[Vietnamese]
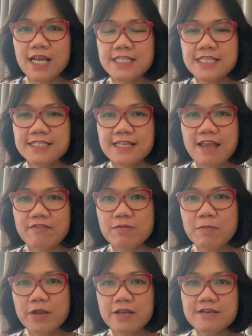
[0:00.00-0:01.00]
chia sẻ với
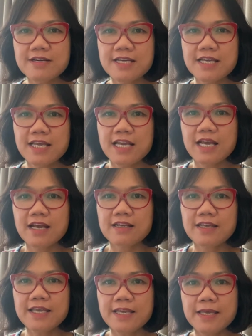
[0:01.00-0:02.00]
mọi người à,
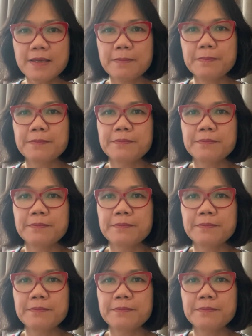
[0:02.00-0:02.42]
kinh nghiệm